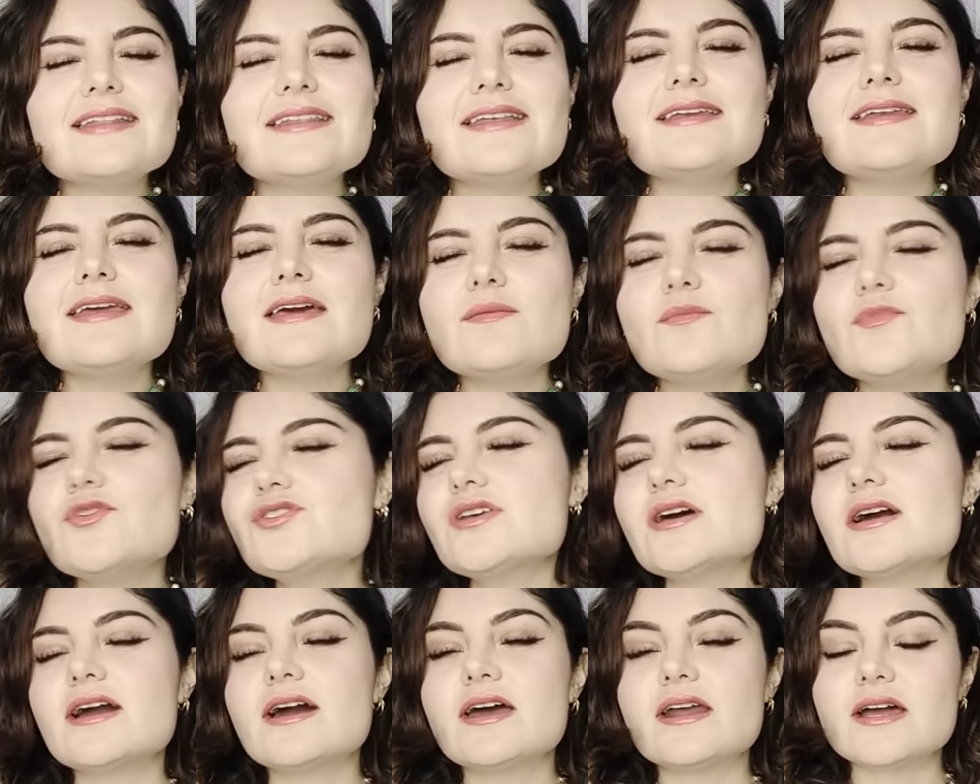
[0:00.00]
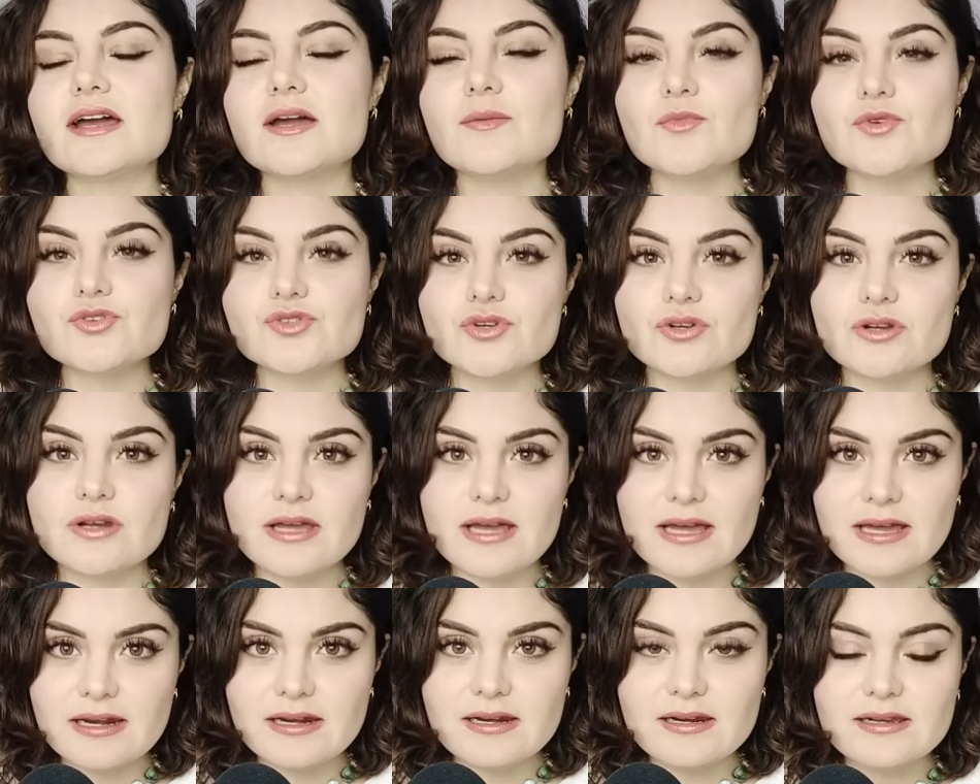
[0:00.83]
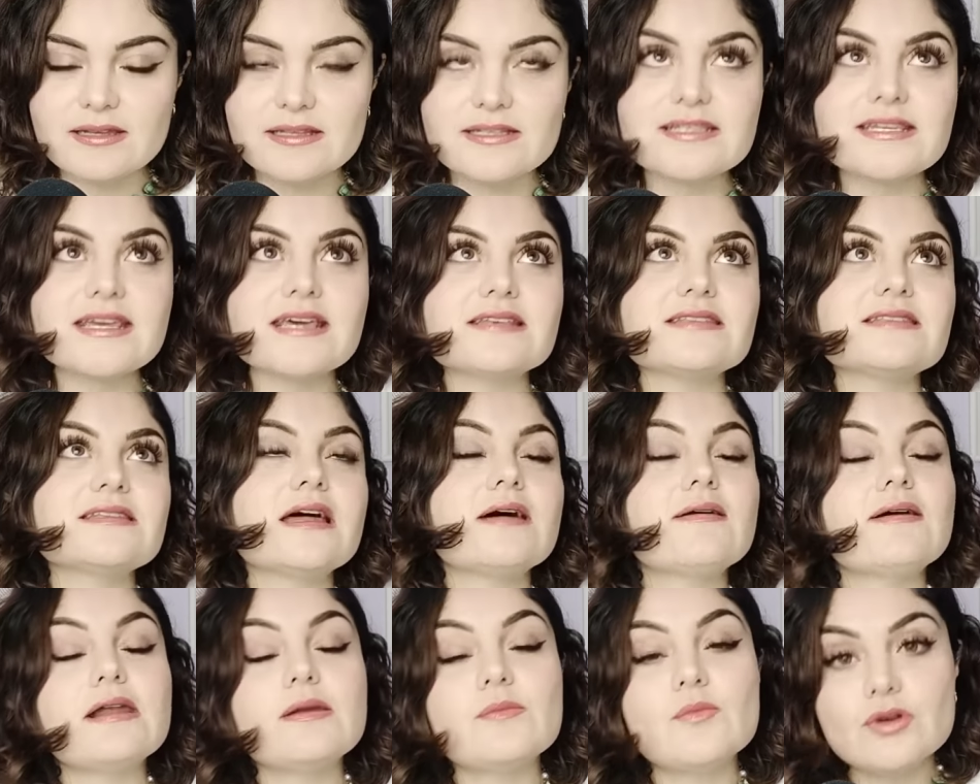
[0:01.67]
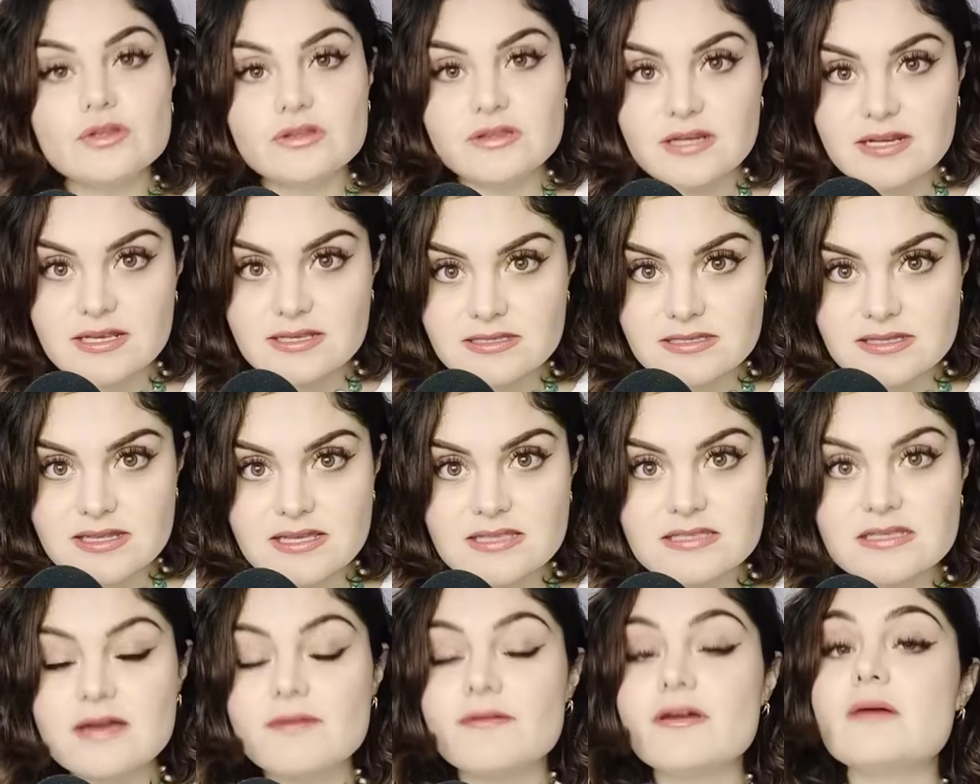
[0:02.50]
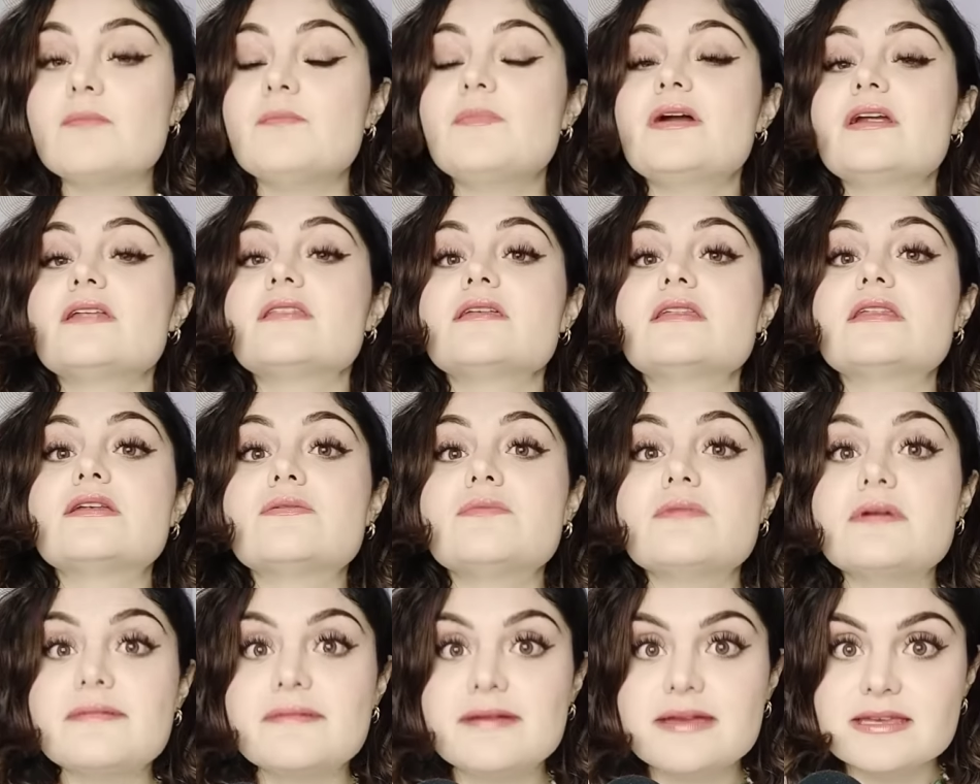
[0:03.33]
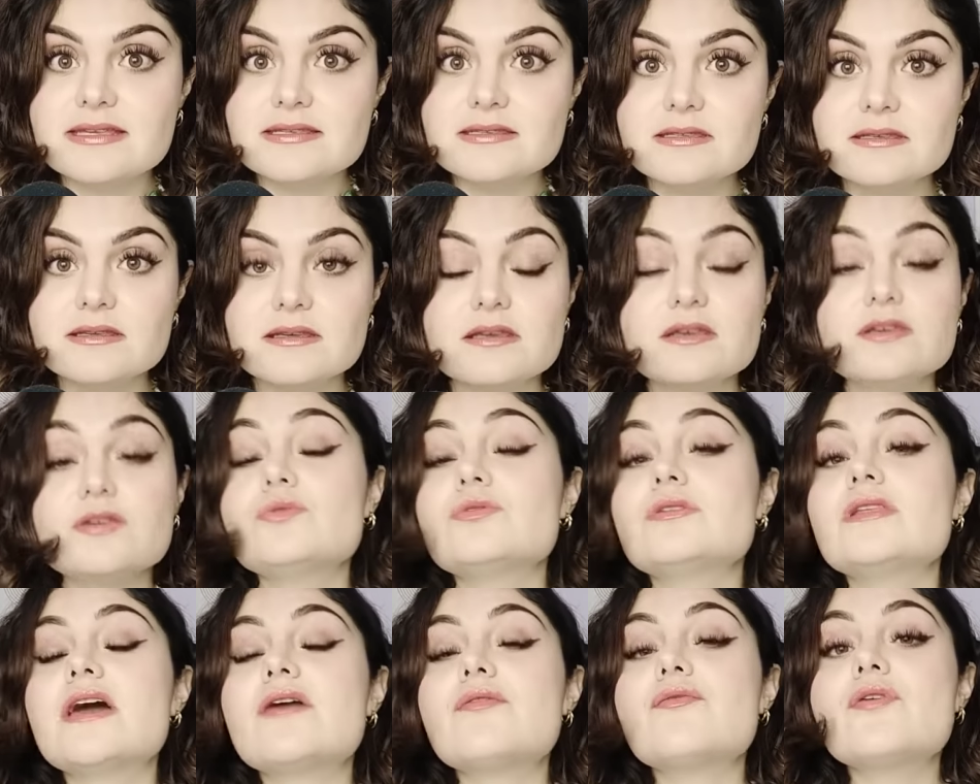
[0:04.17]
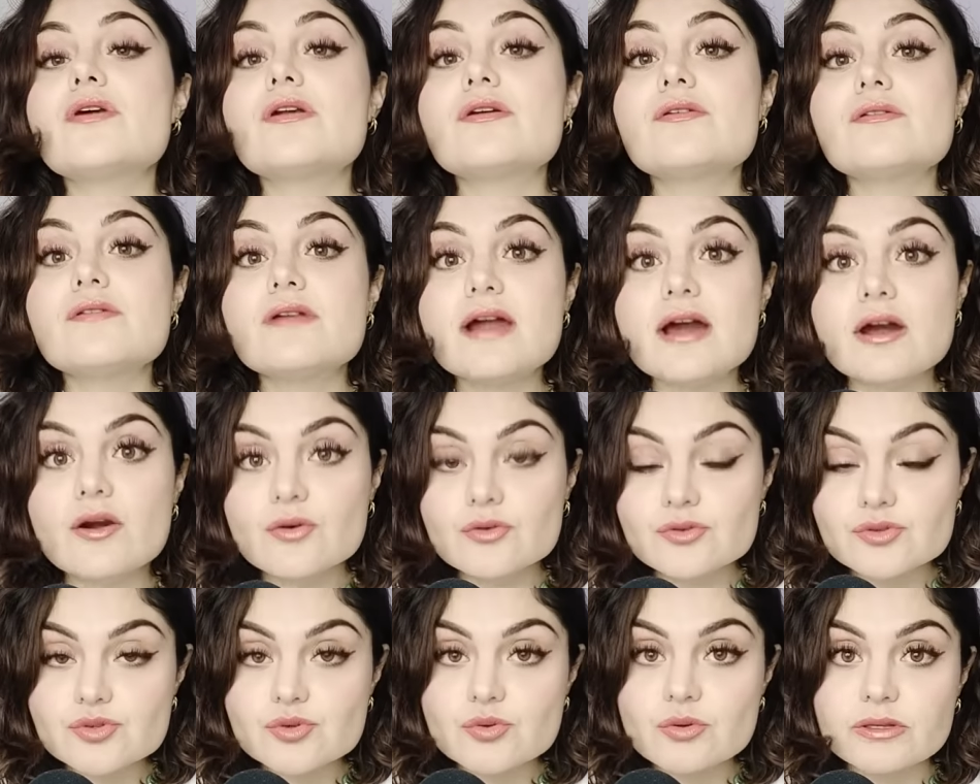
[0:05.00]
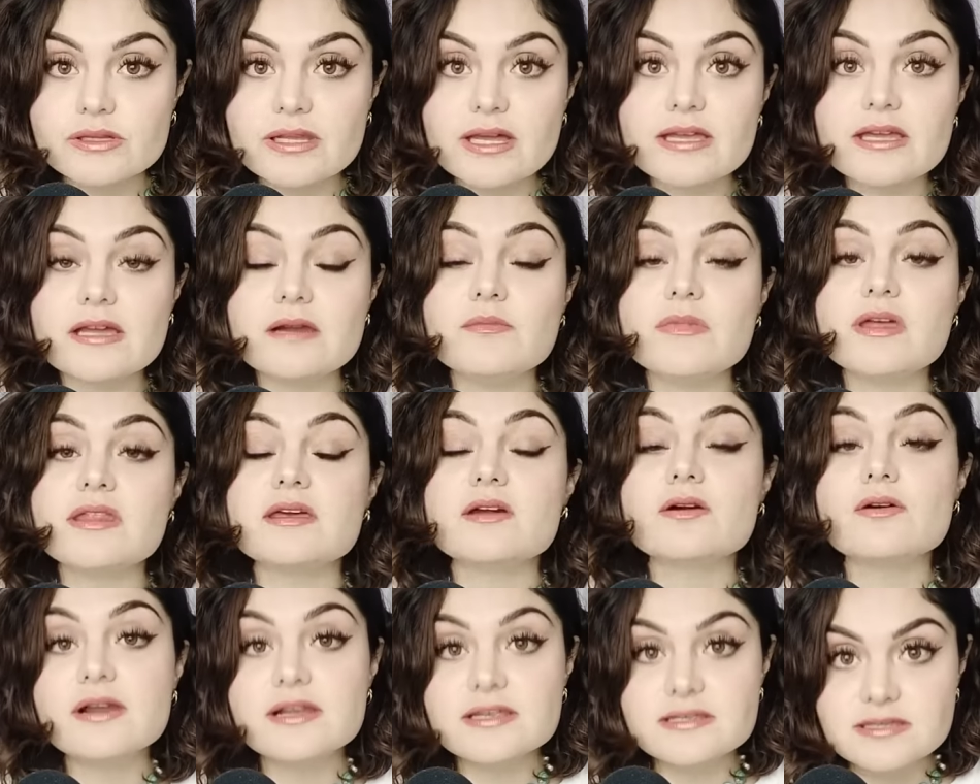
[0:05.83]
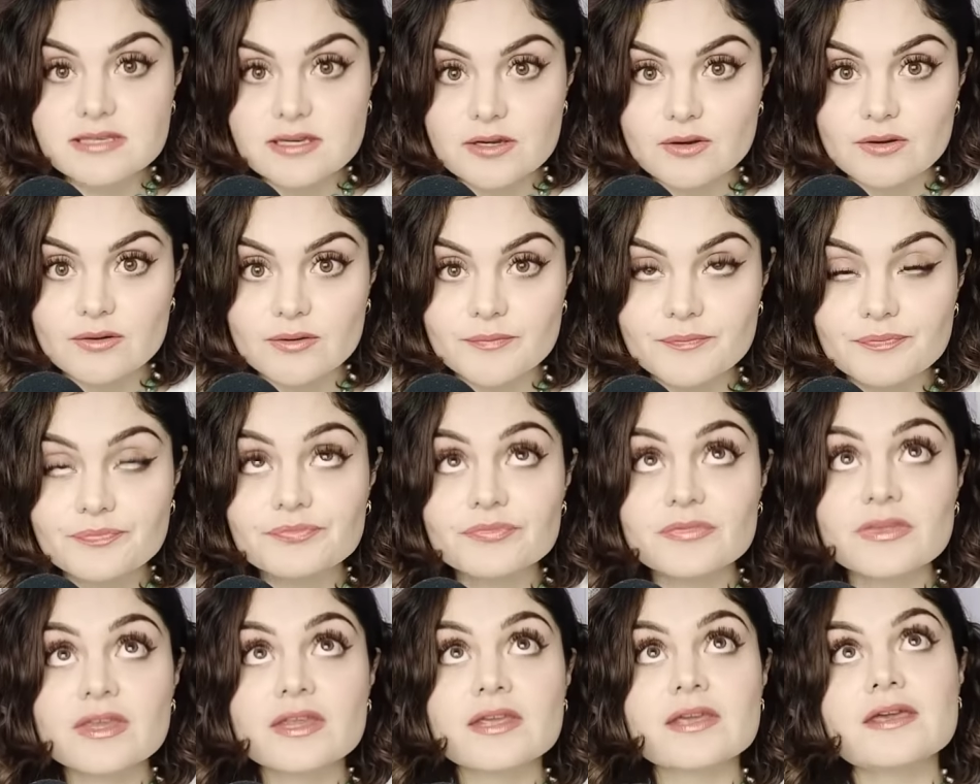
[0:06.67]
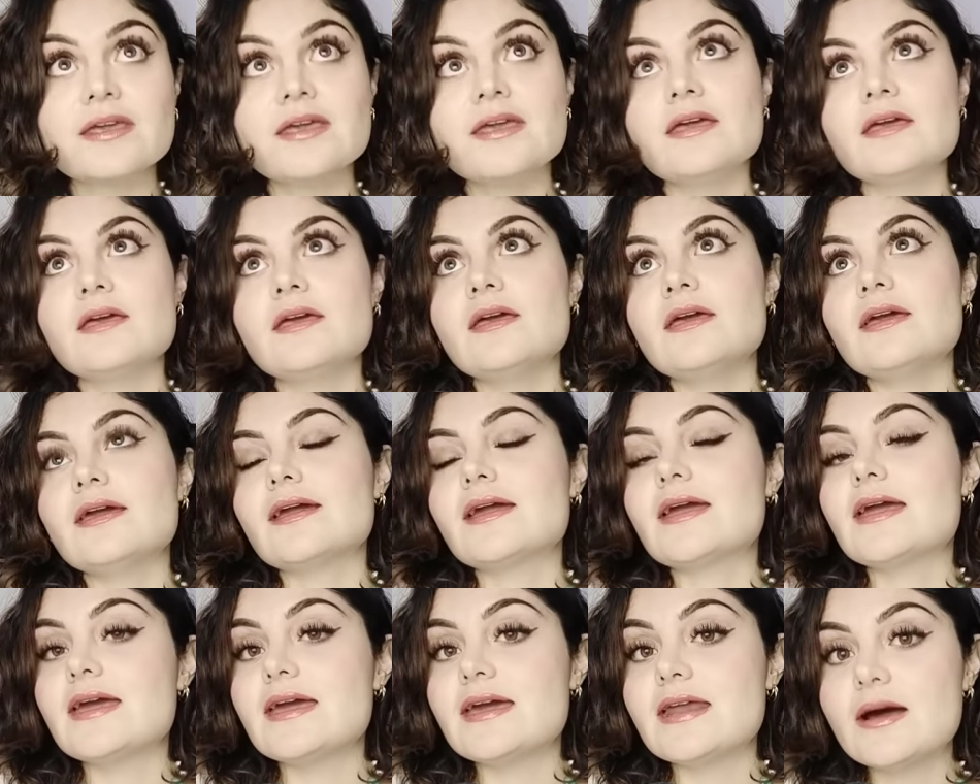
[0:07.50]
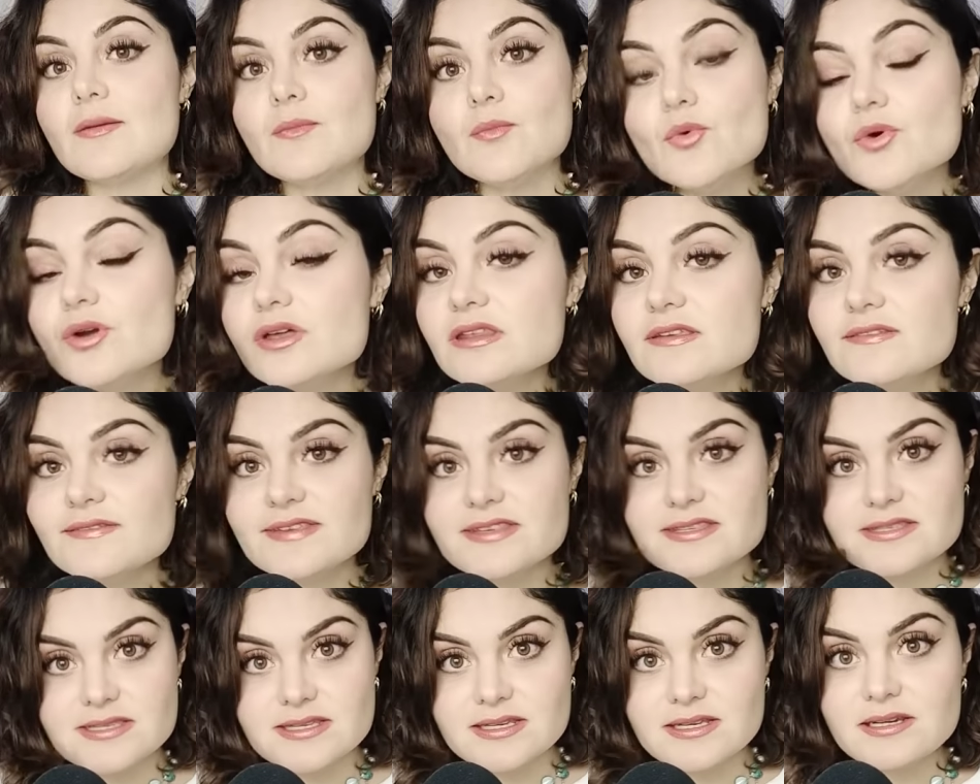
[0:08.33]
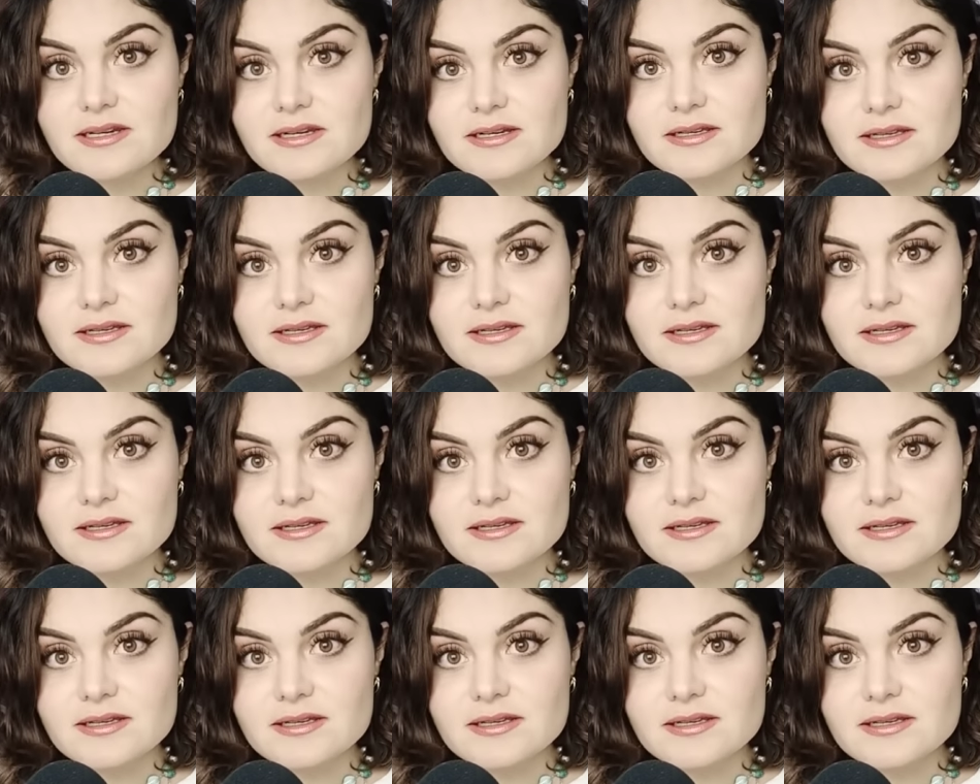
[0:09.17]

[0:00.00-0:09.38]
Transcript: tenían mucha carga emocional, ya estaban muy tristes, ya habían perdido bebés y un día fueron a una consulta y el médico les dijo que era muy difícil